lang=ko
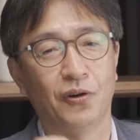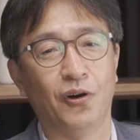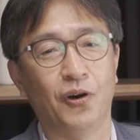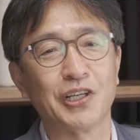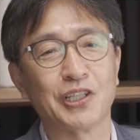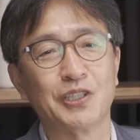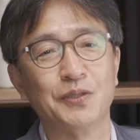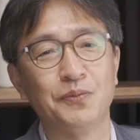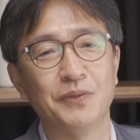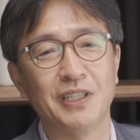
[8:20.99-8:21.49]
어,
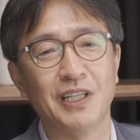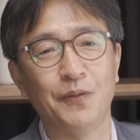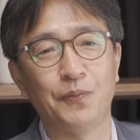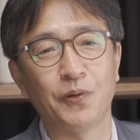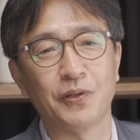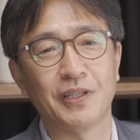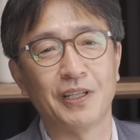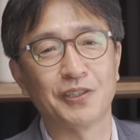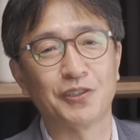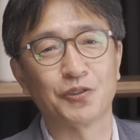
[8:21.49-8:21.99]
금리 일
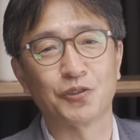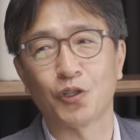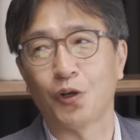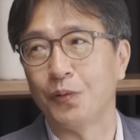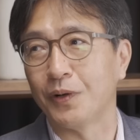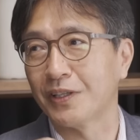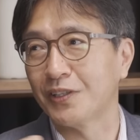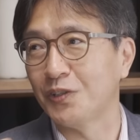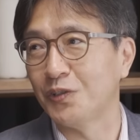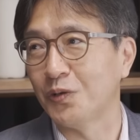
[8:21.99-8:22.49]
퍼센트 더
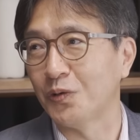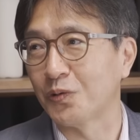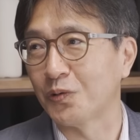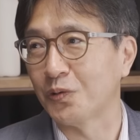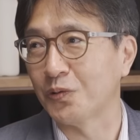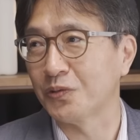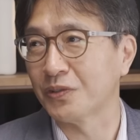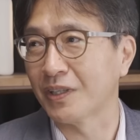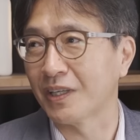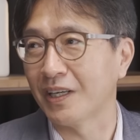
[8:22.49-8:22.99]
받으려고
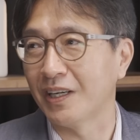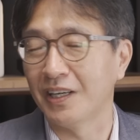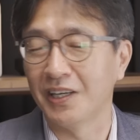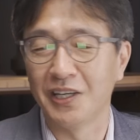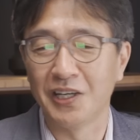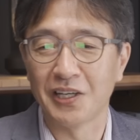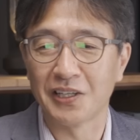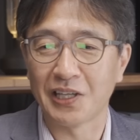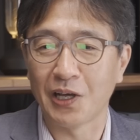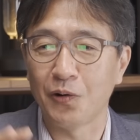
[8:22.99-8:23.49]
그러고 음. 내가
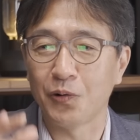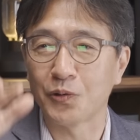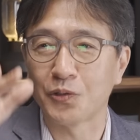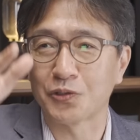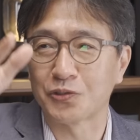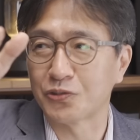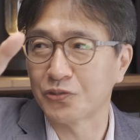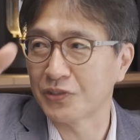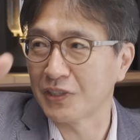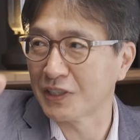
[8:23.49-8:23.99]

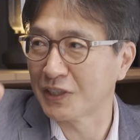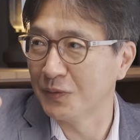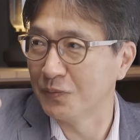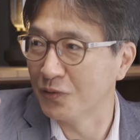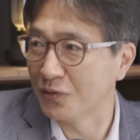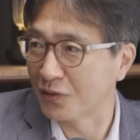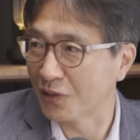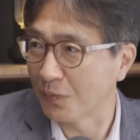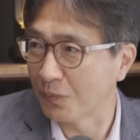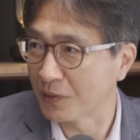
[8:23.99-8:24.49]
상호저축은행
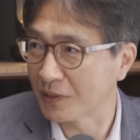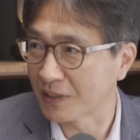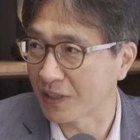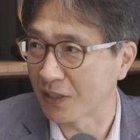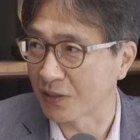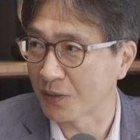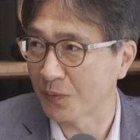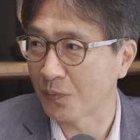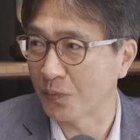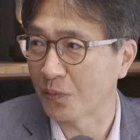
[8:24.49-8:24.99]
금리도 한번
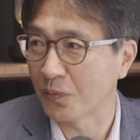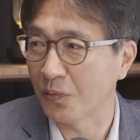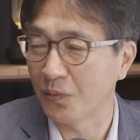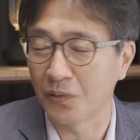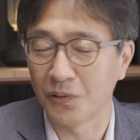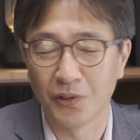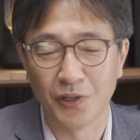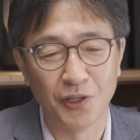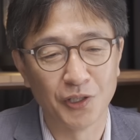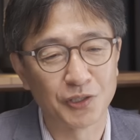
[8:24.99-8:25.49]

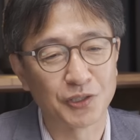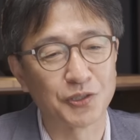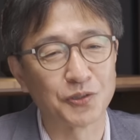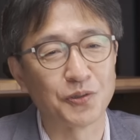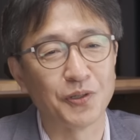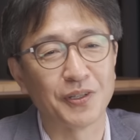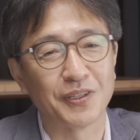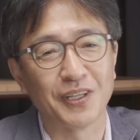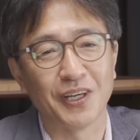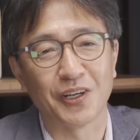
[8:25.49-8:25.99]
찾아보고 네.
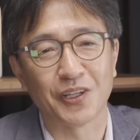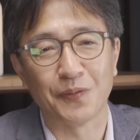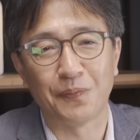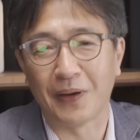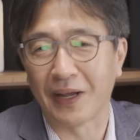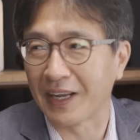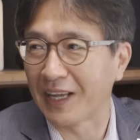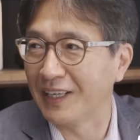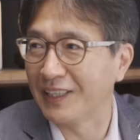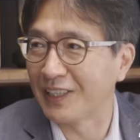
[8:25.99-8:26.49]
증권사 가서
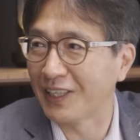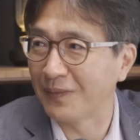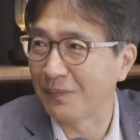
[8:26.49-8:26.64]
발행은